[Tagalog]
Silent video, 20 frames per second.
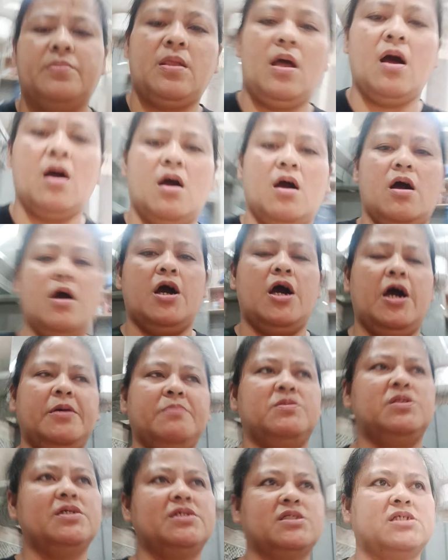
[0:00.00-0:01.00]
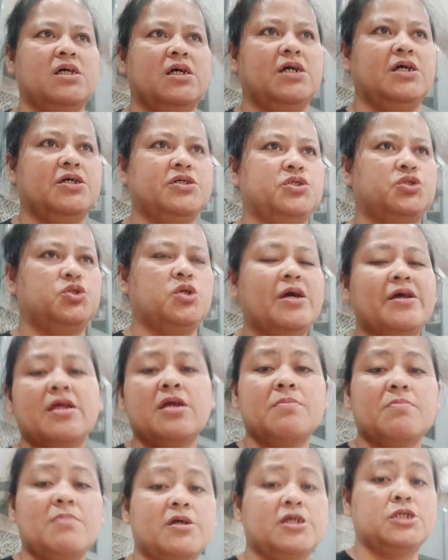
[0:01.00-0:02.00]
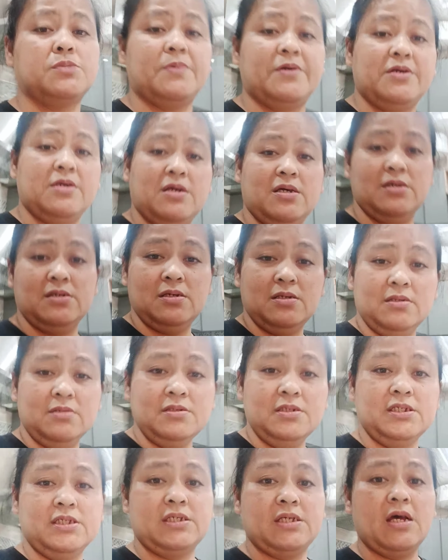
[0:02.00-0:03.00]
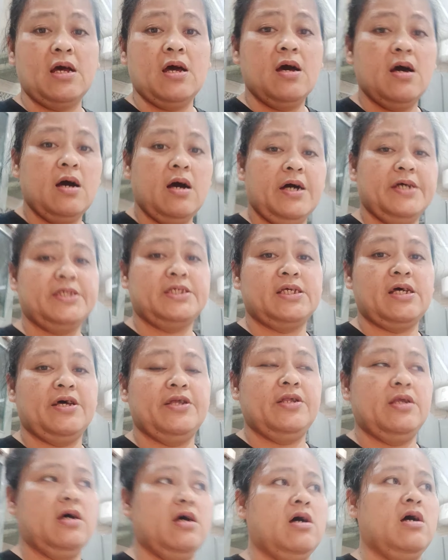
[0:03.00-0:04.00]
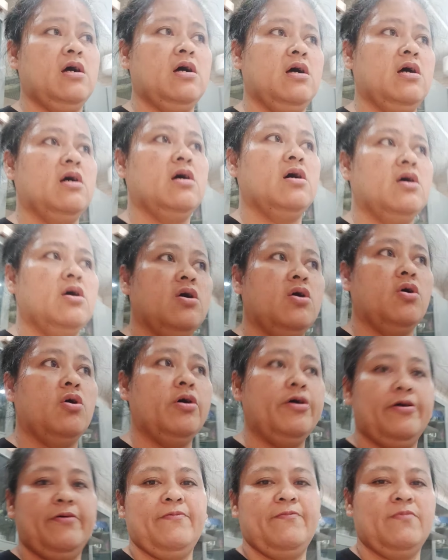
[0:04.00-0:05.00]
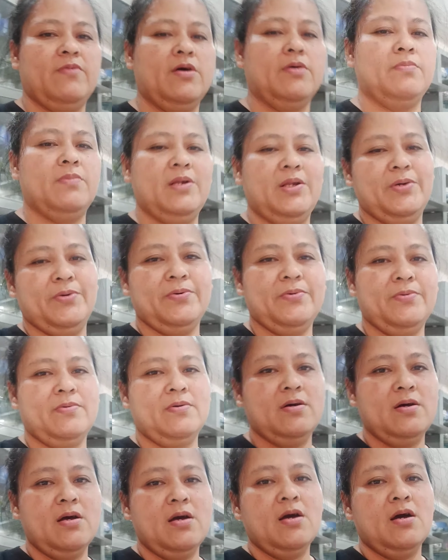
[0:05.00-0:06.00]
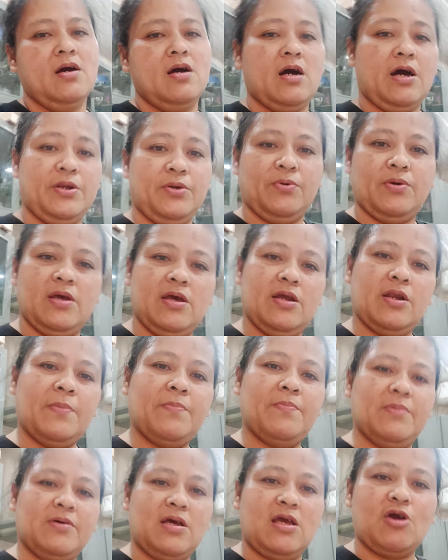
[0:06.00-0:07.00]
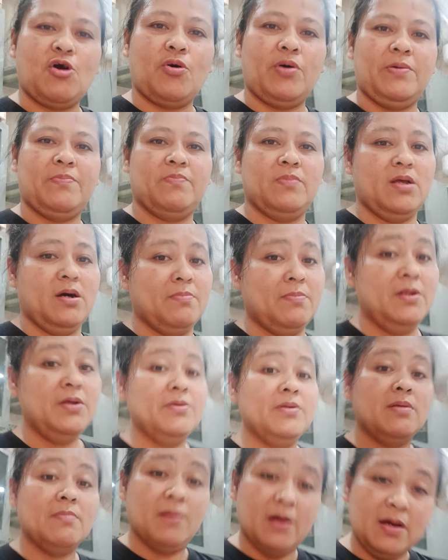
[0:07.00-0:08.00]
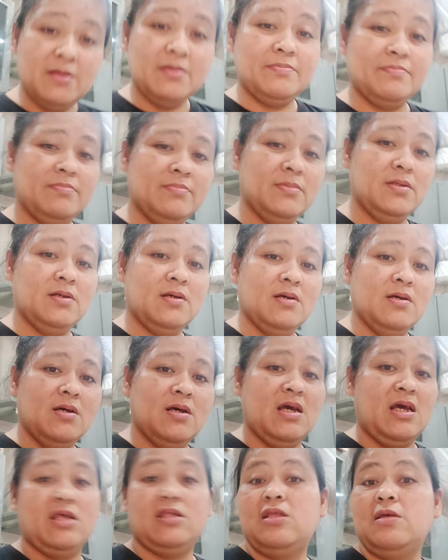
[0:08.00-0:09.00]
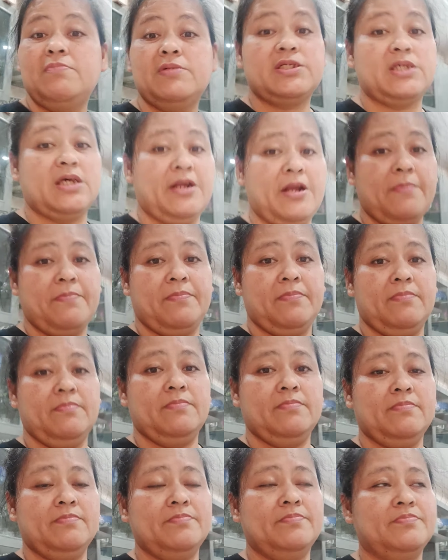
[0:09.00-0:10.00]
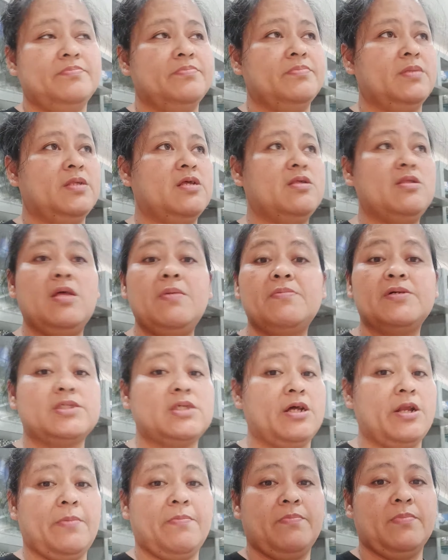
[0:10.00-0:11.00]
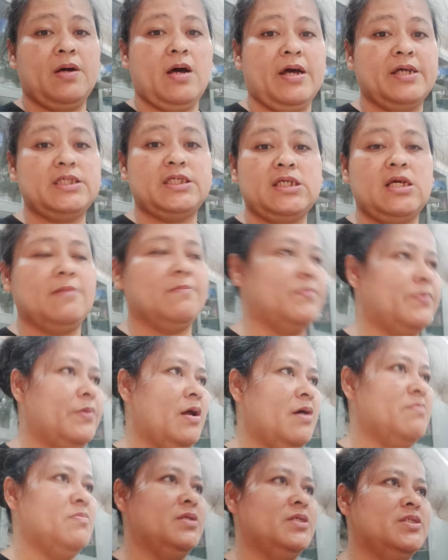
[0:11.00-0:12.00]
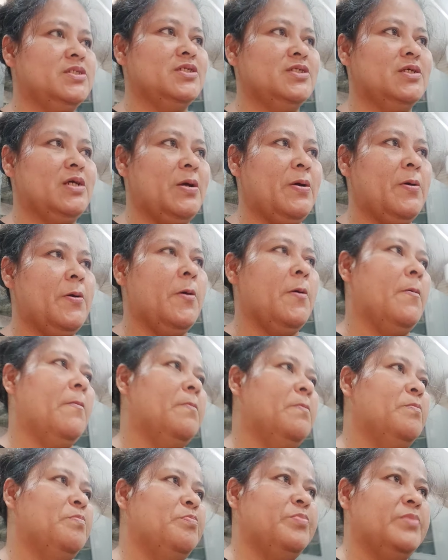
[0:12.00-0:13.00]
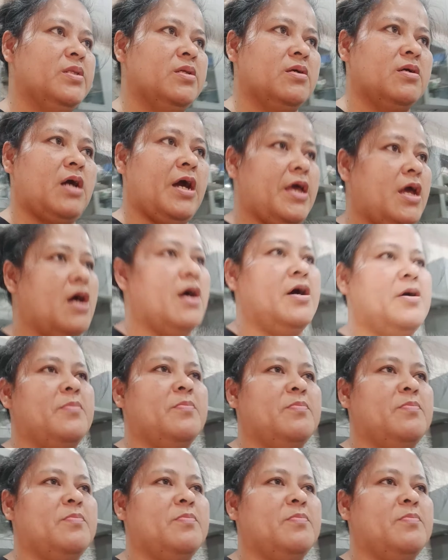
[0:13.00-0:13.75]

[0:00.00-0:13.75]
uh, I'm just uh, sharing my experience as an uh, OFW. Anong hirap maging OFW, di ba? Hindi masarap. Hindi masarap, as in promise. Kaya,